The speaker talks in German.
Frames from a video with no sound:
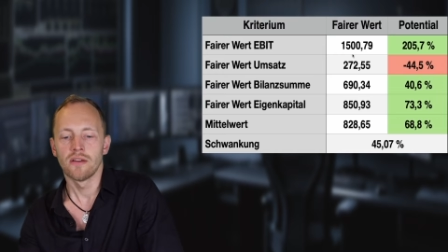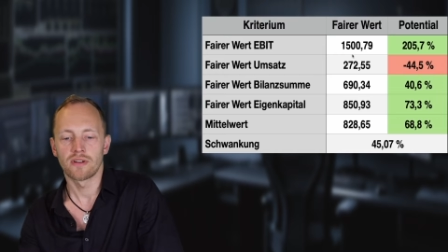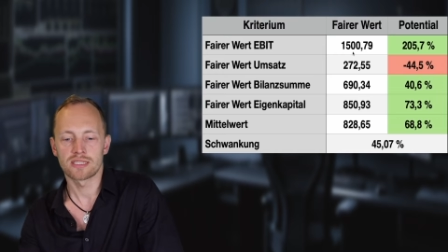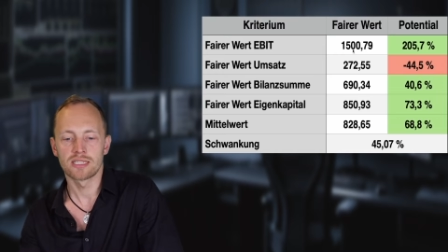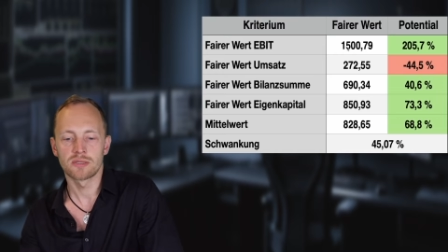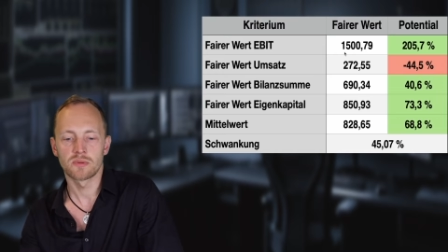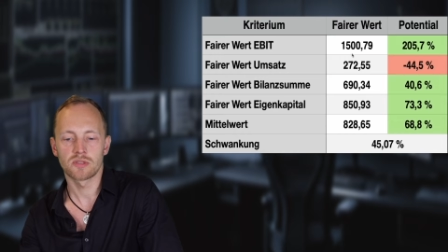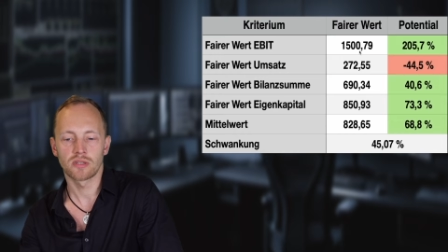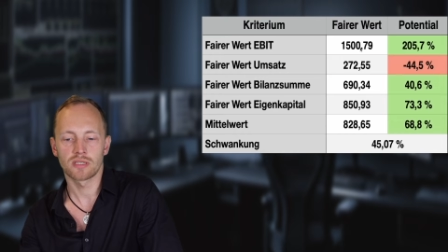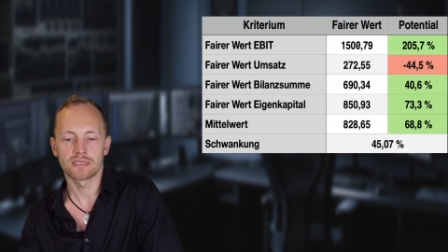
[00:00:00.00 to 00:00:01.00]
was
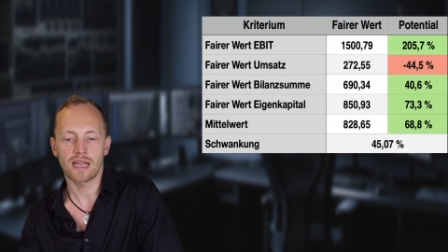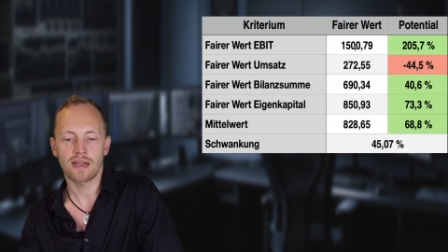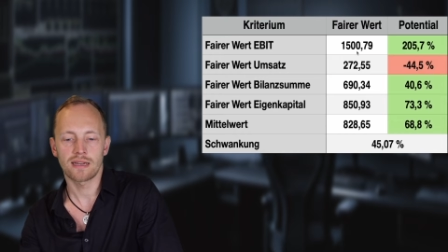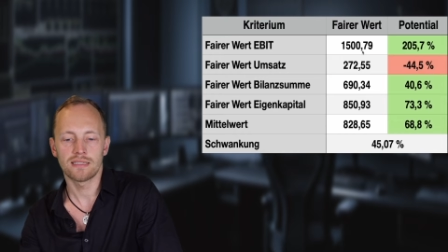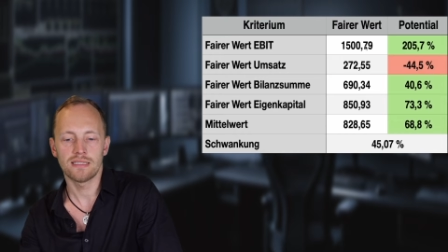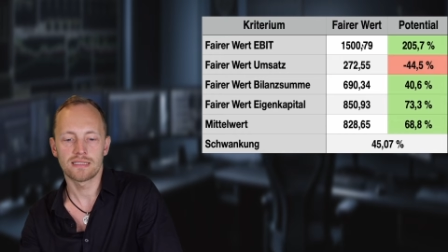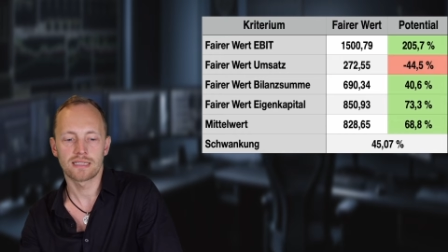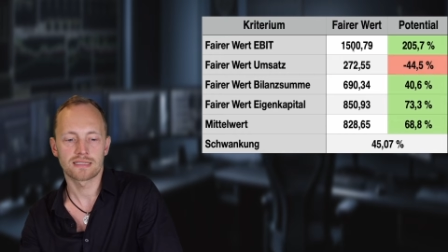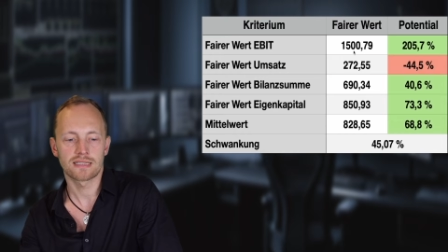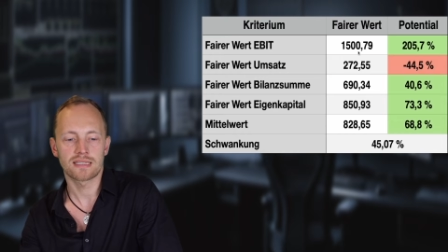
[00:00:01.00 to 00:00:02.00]
insbesondere daran liegt,
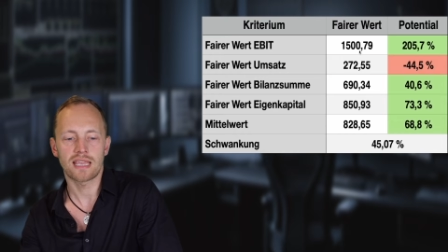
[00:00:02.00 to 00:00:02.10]
dass das